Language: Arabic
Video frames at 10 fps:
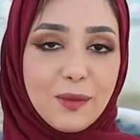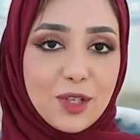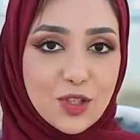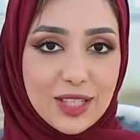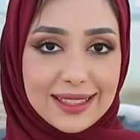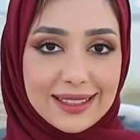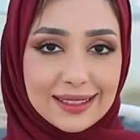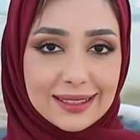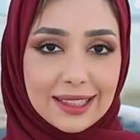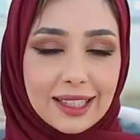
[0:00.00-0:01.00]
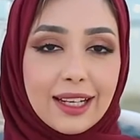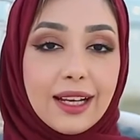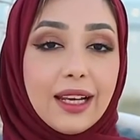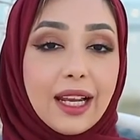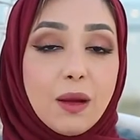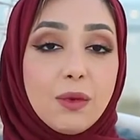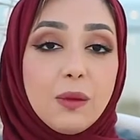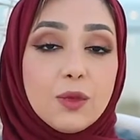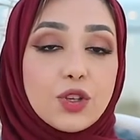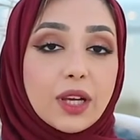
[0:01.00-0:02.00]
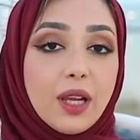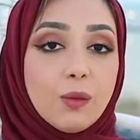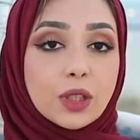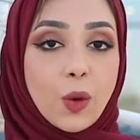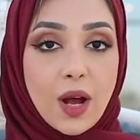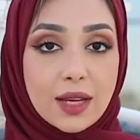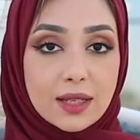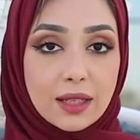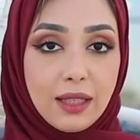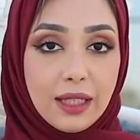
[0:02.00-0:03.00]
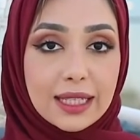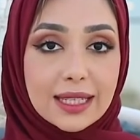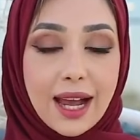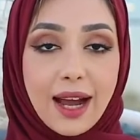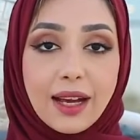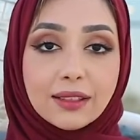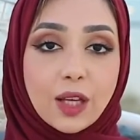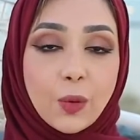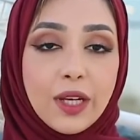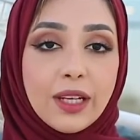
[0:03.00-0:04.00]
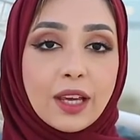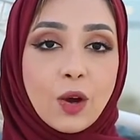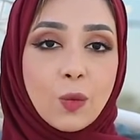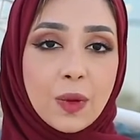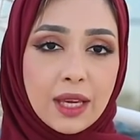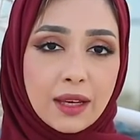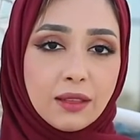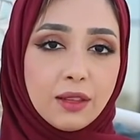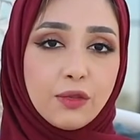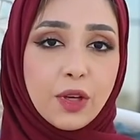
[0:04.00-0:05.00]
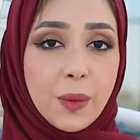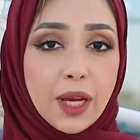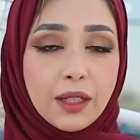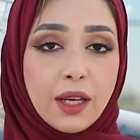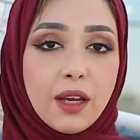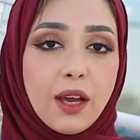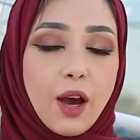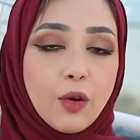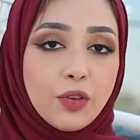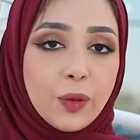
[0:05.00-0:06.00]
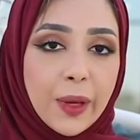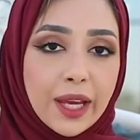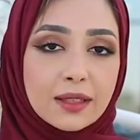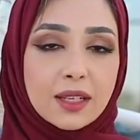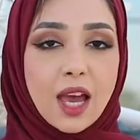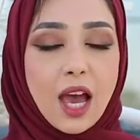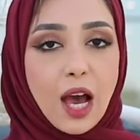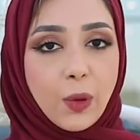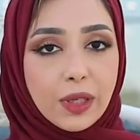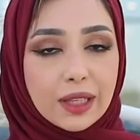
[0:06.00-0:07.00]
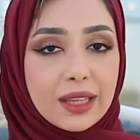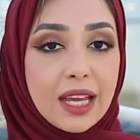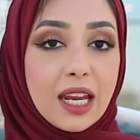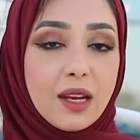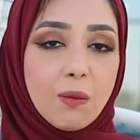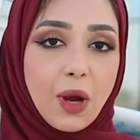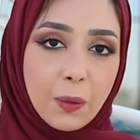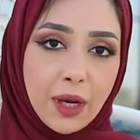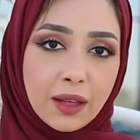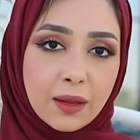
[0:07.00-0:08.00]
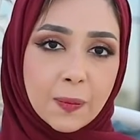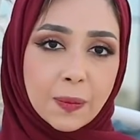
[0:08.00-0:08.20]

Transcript: من جديد العمل بشكل متواصل لساعات طويلة يوميا في المهنة أو في البيت أو الاثنين مع بعض